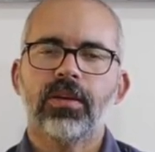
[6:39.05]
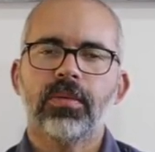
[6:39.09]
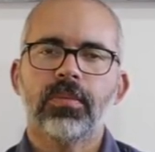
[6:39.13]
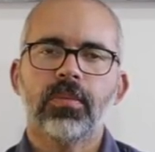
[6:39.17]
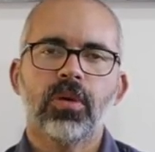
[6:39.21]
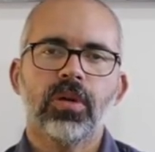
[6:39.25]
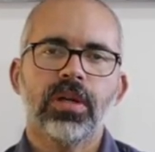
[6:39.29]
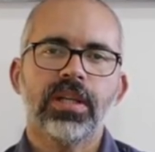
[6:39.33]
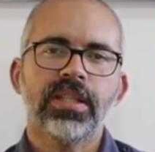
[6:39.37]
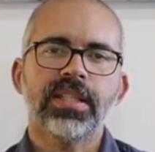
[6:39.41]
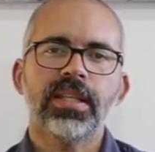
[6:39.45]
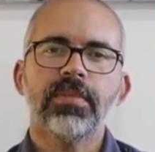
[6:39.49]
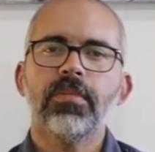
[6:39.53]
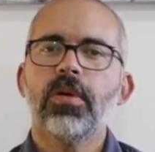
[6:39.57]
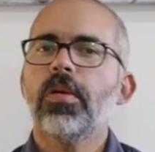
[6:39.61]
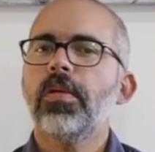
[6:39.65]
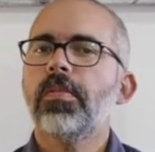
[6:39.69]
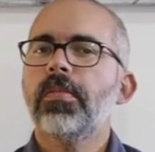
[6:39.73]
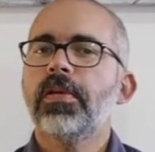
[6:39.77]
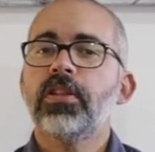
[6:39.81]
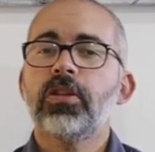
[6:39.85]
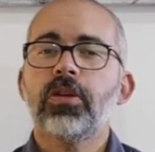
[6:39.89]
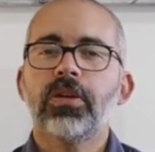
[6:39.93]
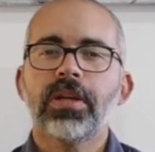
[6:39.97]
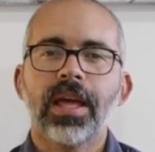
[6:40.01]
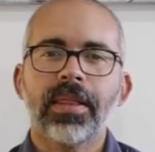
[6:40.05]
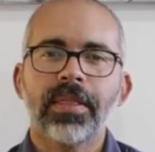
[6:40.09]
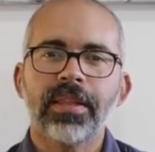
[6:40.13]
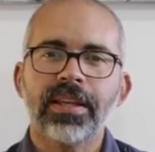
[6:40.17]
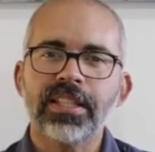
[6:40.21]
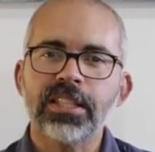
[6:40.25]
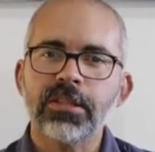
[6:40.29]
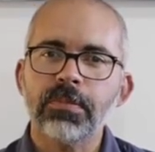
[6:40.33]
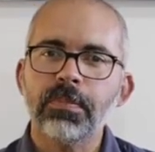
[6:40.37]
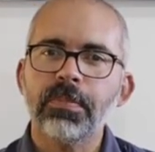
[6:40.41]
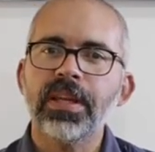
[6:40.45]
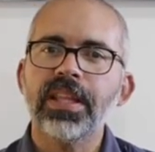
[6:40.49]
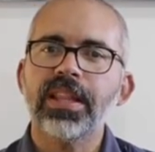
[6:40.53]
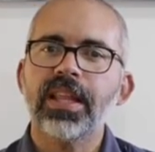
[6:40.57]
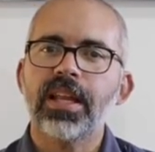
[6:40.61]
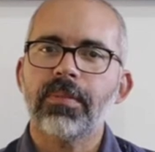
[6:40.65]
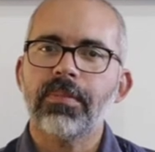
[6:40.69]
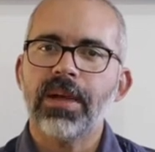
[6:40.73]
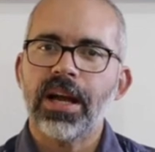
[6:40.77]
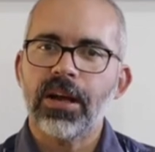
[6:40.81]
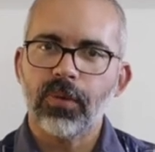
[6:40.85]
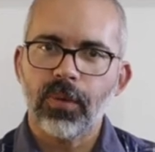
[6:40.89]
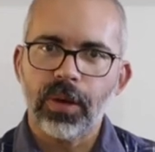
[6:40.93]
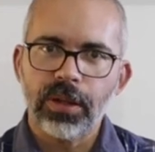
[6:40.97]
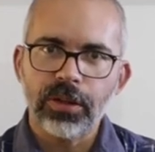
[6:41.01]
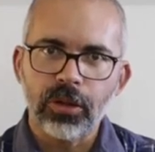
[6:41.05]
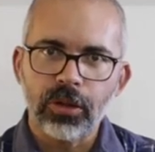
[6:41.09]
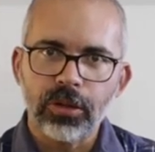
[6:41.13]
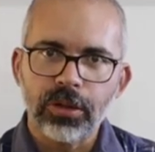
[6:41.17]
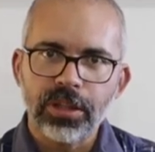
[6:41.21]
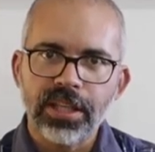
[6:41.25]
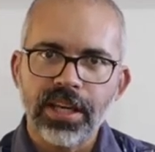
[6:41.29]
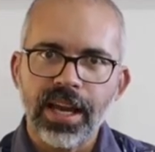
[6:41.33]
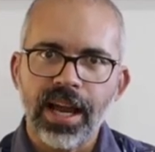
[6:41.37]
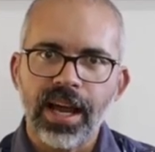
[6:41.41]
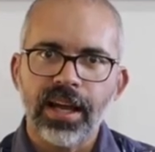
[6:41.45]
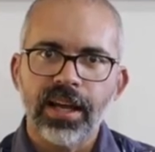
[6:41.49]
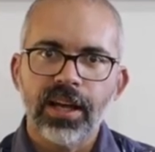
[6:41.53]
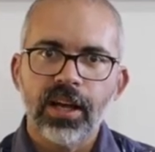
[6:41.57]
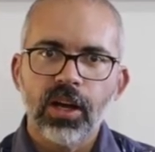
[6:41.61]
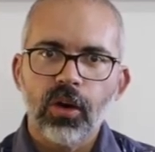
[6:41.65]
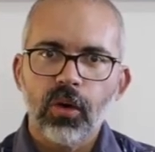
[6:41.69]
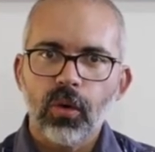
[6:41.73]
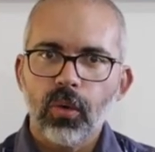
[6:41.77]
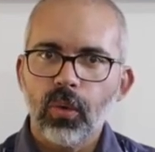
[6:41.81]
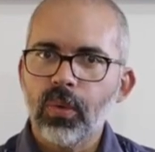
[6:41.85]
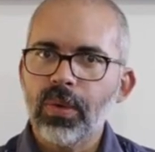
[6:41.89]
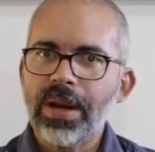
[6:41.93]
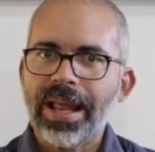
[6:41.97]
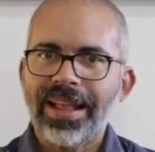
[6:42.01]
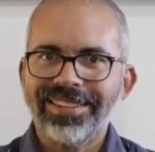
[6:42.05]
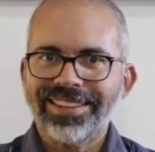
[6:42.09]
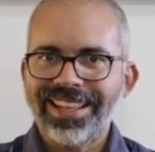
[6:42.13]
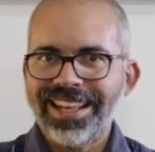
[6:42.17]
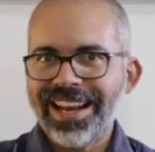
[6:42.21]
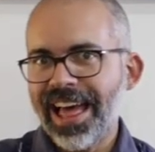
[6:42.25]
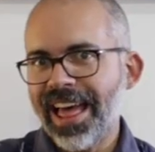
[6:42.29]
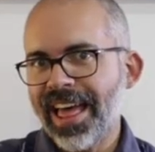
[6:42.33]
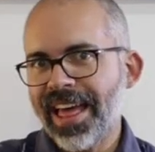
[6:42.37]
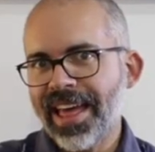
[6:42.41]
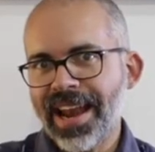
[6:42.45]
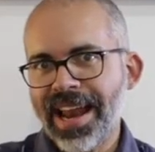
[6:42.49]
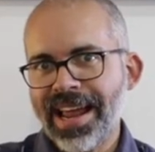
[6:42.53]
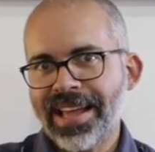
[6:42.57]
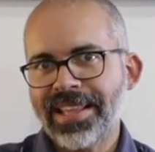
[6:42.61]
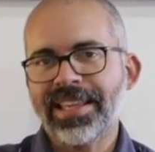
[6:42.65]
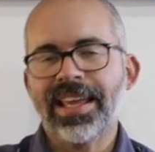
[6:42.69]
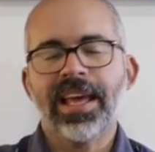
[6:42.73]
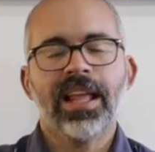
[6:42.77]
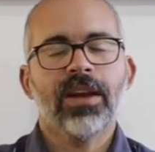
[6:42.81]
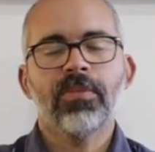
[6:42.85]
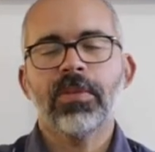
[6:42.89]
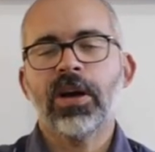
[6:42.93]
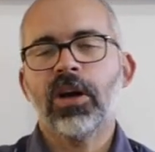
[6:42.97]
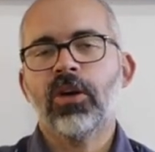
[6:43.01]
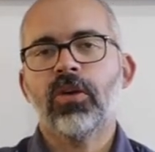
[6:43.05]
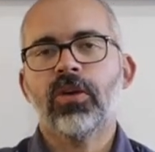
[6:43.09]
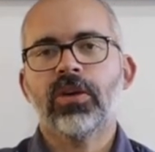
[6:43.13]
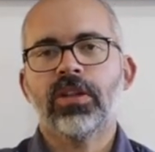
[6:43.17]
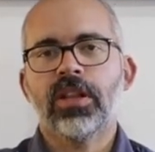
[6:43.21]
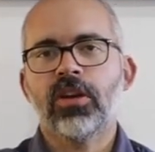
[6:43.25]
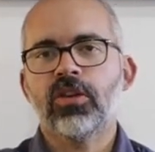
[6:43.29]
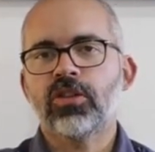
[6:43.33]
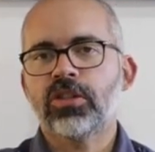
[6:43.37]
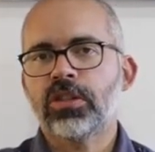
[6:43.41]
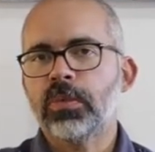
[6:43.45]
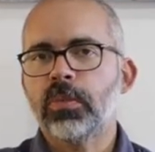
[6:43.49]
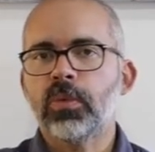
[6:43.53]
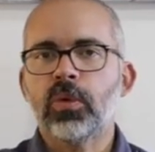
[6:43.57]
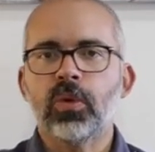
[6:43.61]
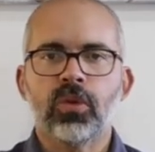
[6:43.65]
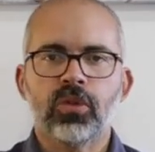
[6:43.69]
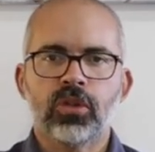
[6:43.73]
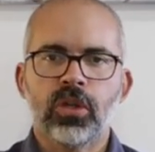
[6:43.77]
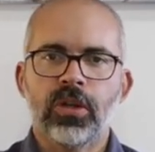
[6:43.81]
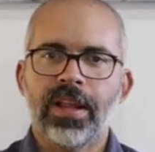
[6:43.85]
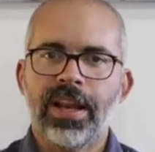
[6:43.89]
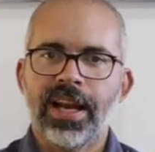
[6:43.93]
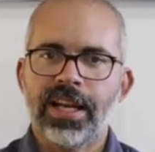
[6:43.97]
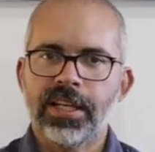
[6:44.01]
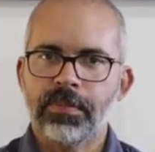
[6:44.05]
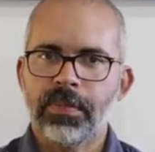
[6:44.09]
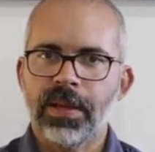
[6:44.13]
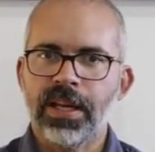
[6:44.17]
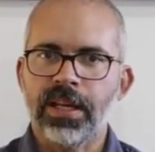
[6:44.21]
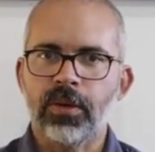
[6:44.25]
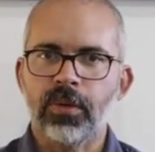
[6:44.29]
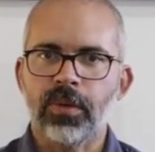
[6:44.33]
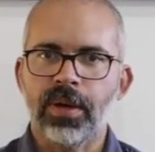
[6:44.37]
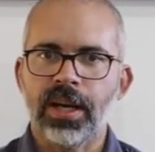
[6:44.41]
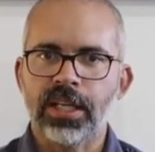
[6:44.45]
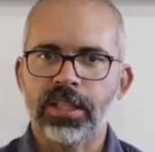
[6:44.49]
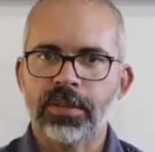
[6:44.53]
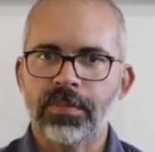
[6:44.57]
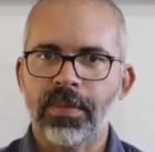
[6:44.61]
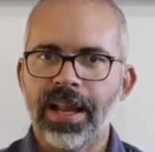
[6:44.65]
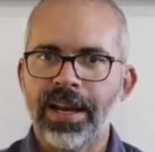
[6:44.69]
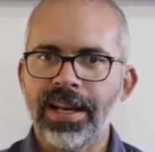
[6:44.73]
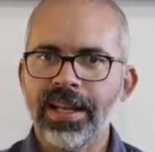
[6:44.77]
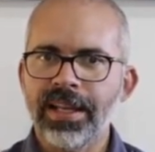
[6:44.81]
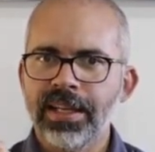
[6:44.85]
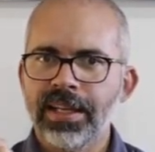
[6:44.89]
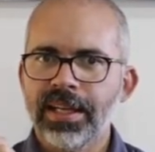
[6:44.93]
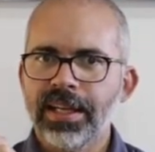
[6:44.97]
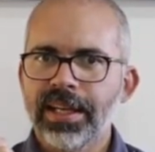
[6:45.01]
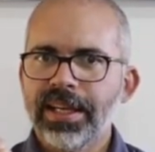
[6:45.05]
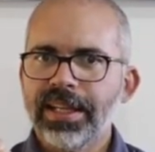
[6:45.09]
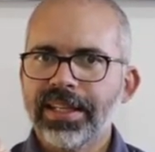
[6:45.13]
como este movimiento que hace Spider-Man cuando tira una tela de araña, a lo mejor de los dibujos o de las películas, ¿vale?